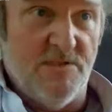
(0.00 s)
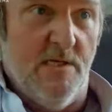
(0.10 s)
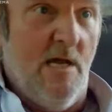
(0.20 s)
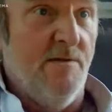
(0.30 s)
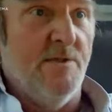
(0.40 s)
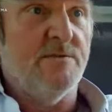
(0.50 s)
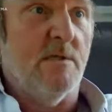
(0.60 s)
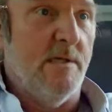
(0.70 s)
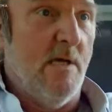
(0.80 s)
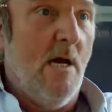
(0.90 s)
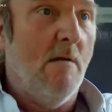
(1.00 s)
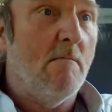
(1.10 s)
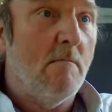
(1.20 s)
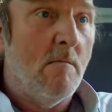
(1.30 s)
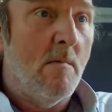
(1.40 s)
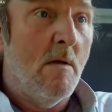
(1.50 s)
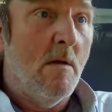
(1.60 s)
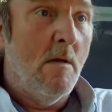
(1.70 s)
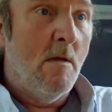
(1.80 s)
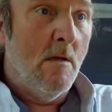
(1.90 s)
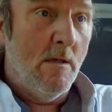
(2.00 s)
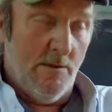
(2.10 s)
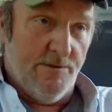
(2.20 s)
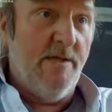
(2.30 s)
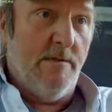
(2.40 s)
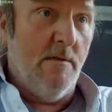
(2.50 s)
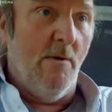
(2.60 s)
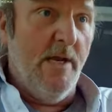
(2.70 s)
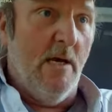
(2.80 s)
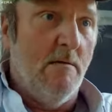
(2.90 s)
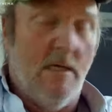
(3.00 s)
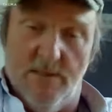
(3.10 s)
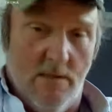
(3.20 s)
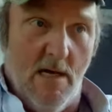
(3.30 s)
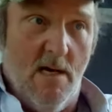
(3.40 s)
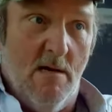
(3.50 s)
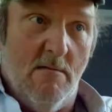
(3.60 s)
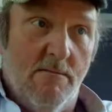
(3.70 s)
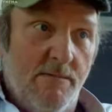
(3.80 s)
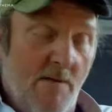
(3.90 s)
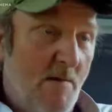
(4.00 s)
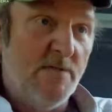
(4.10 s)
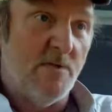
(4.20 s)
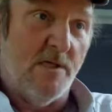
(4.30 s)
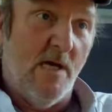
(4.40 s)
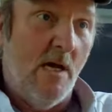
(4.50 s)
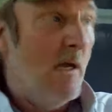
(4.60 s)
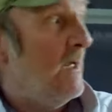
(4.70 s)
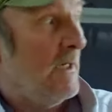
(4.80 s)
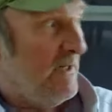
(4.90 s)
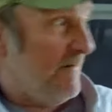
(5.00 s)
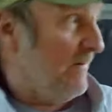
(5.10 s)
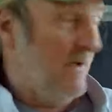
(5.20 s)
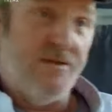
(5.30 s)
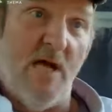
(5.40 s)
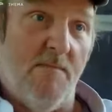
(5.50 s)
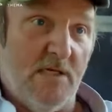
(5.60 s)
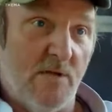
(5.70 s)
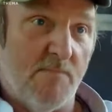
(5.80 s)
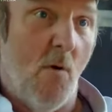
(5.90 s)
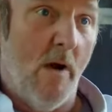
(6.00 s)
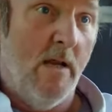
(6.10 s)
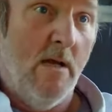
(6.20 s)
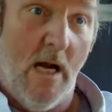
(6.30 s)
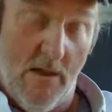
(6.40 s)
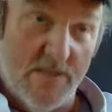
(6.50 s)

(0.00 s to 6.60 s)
Non, je lui réponds. Il ah insiste. Ah, ah, pas avec ce camion, je lui dis. Mais tu sais pas lire.